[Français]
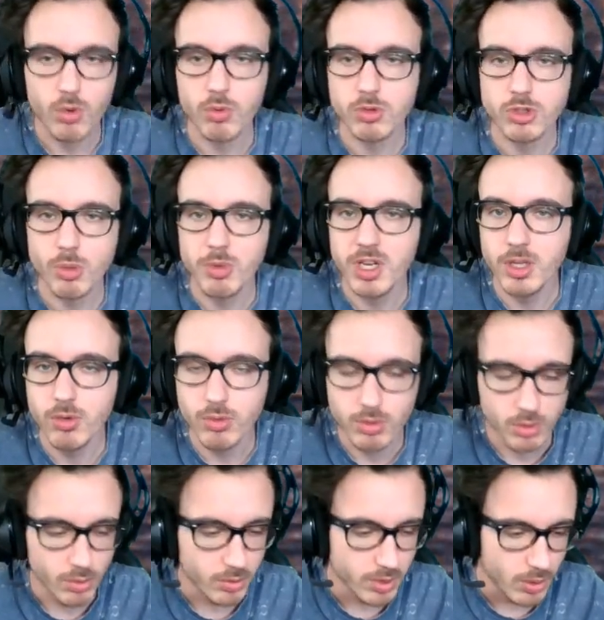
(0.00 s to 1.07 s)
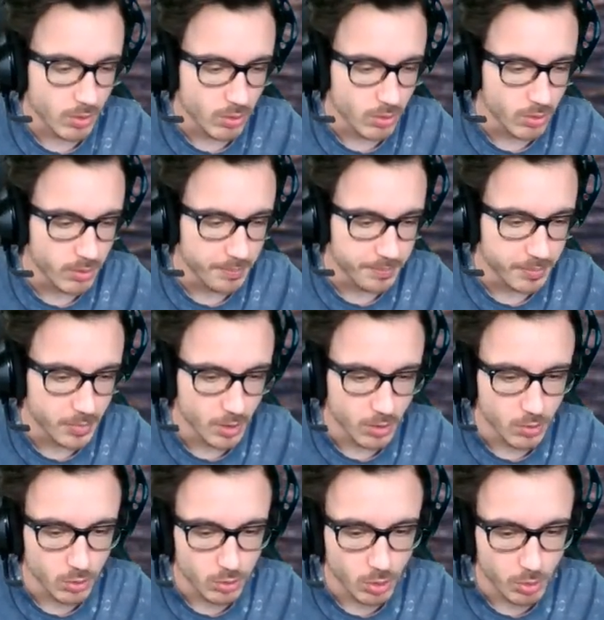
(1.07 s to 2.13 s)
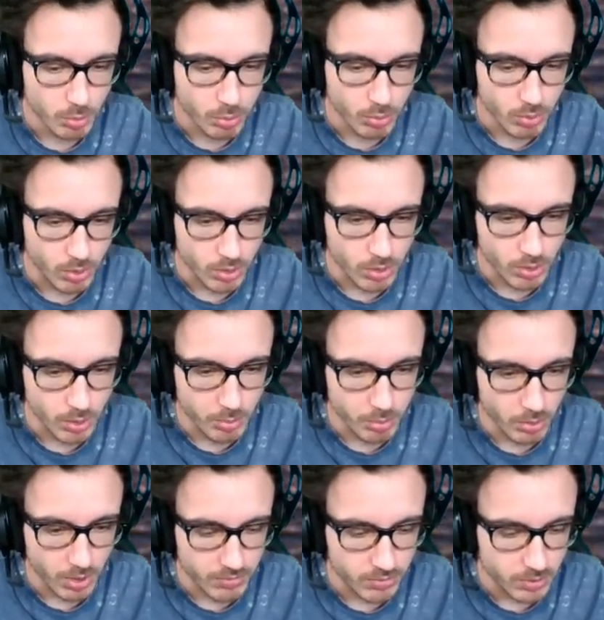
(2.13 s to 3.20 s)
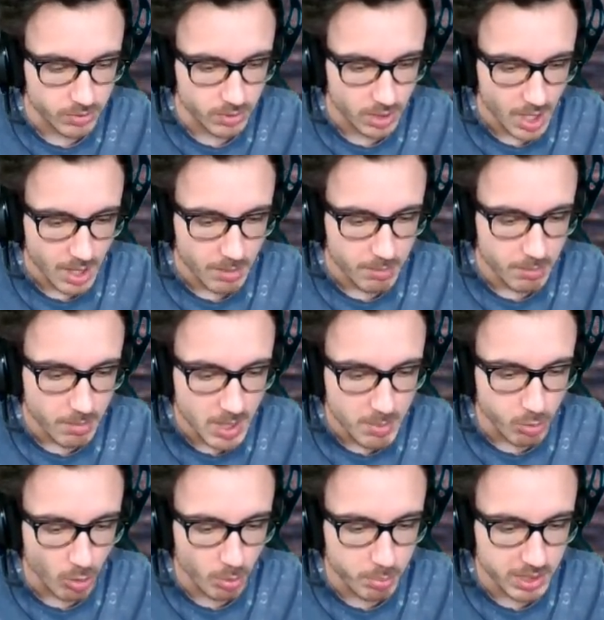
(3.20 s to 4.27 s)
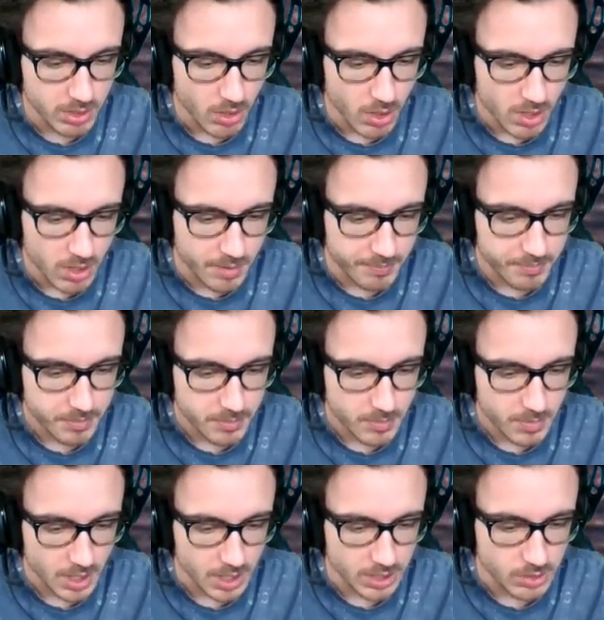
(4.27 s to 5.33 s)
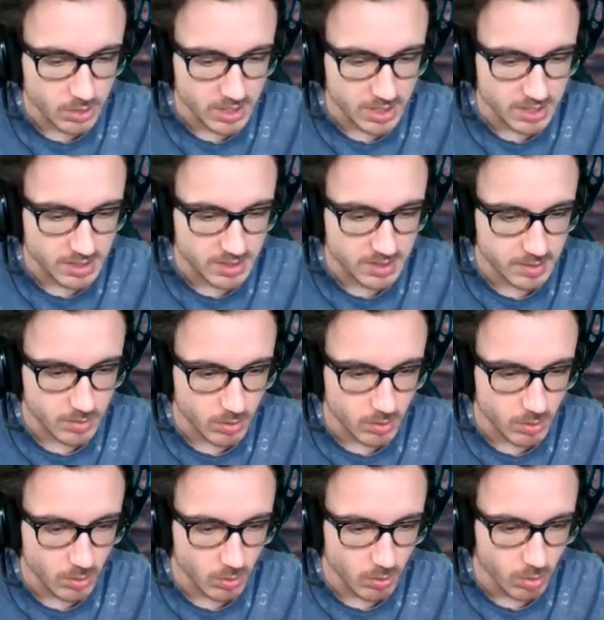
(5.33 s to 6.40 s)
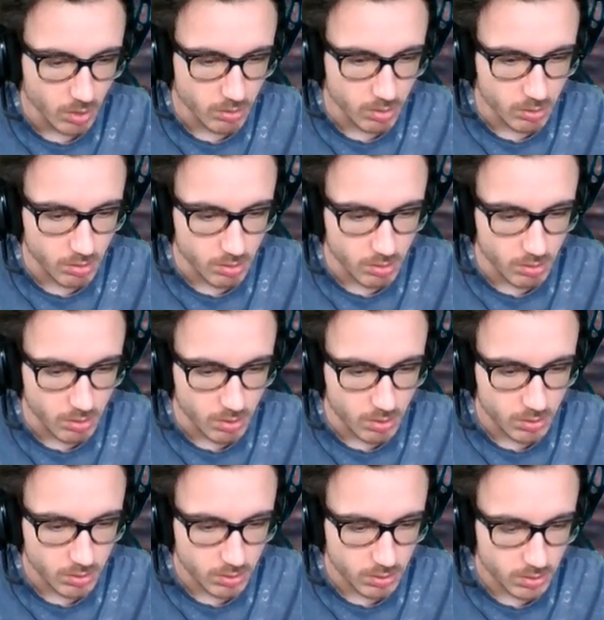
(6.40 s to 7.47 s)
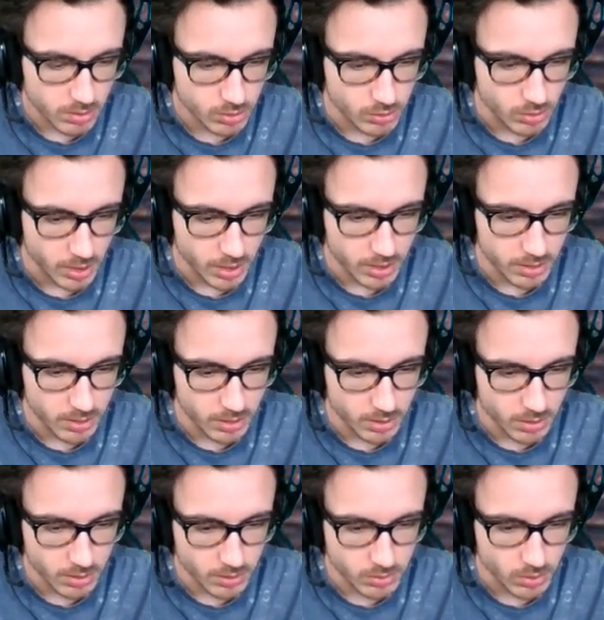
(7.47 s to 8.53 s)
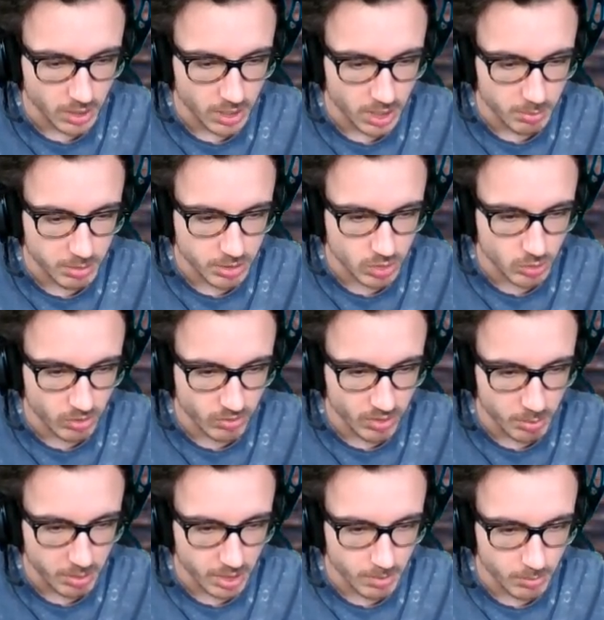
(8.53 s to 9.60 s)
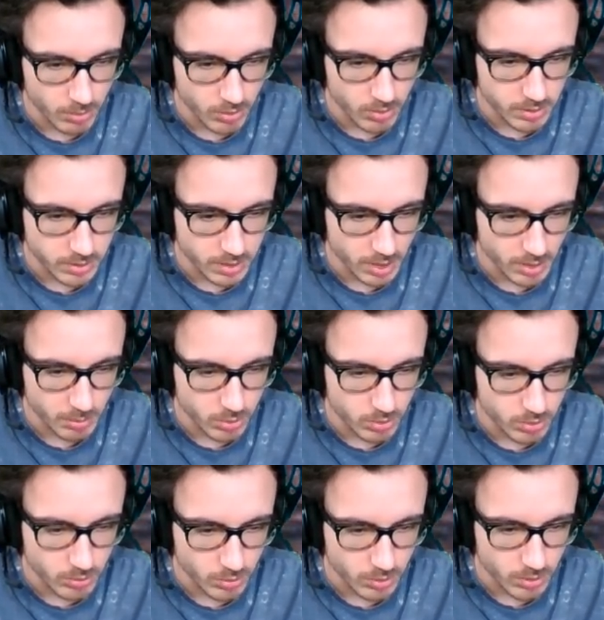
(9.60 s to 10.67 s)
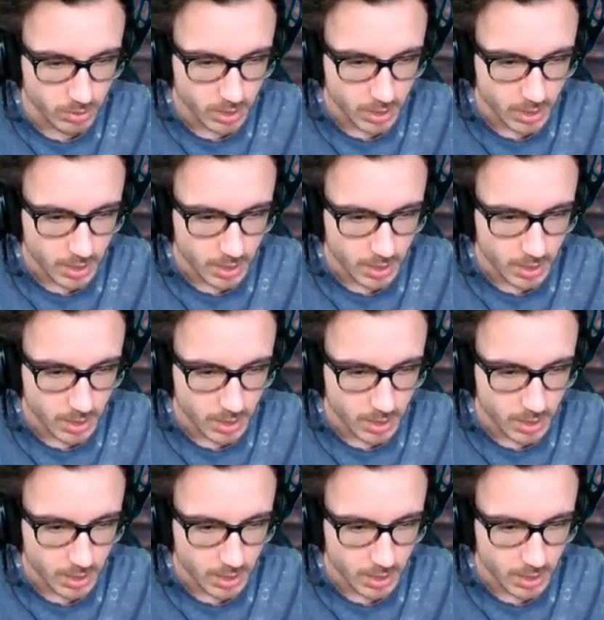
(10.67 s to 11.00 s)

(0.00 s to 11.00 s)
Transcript: on s'en bat les couilles, on a le, truc pour, euh, pour la flotte. Mais pour le pétrole, est-ce que ça. Wow, Soirée, euh, soirée la PGW apparemment, il y a beaucoup de monde.